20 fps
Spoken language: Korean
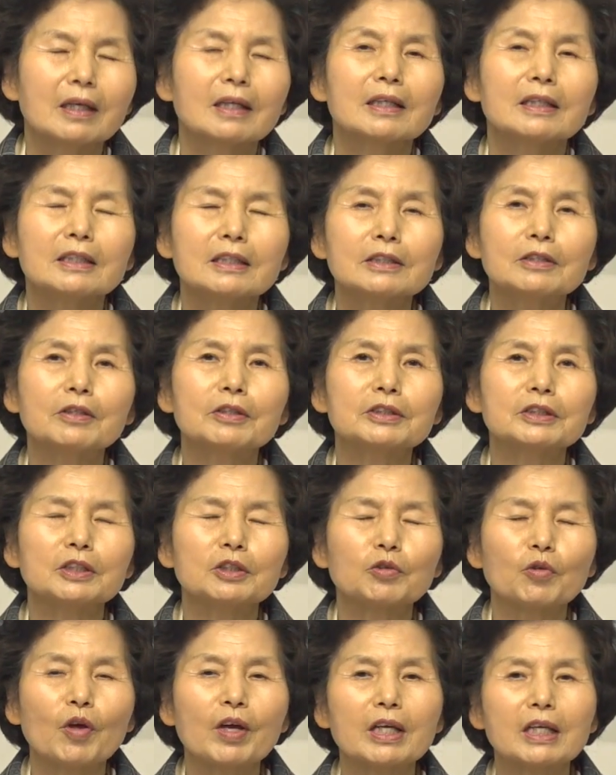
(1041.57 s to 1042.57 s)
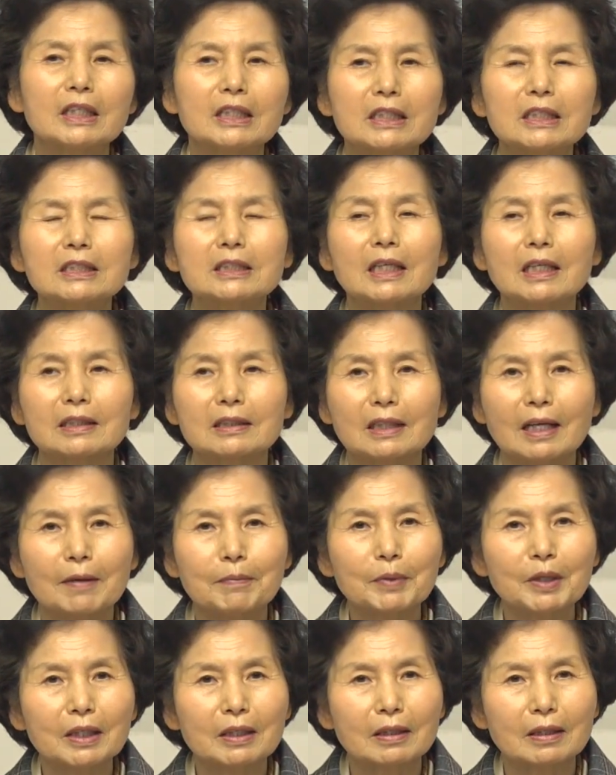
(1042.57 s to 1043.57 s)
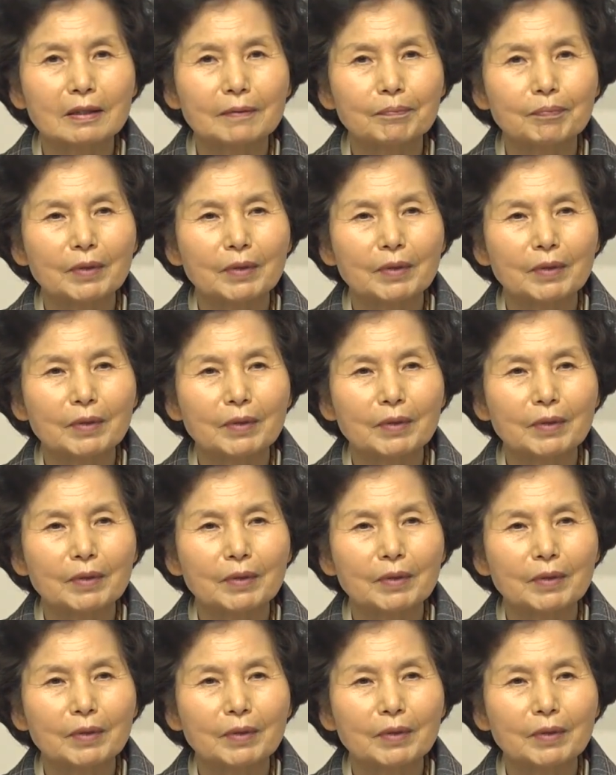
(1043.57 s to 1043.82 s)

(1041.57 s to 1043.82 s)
이것이 되기 시작을 하면